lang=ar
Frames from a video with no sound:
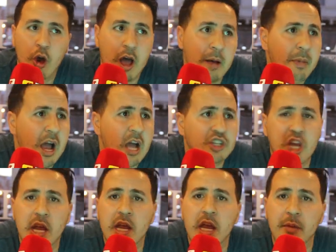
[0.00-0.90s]
واهم
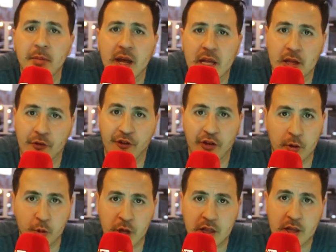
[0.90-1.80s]
حاجه هي خمي
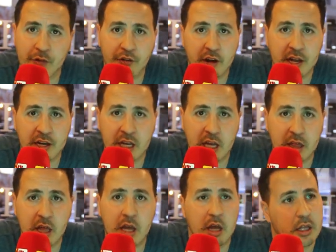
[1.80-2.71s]
غتفقي وذا اتفقن
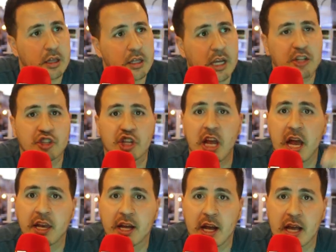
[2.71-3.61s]
كذي دقيت جي
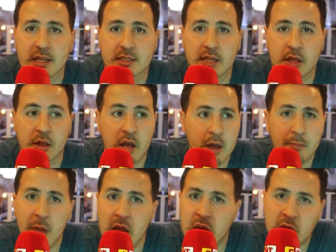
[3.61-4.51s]
راني غازات
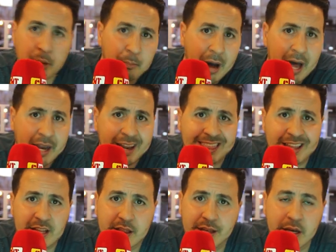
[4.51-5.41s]
مع عليك مره
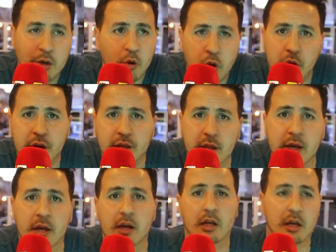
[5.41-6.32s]
ضد دينو
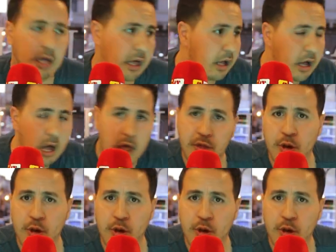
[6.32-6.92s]
نخدني آه،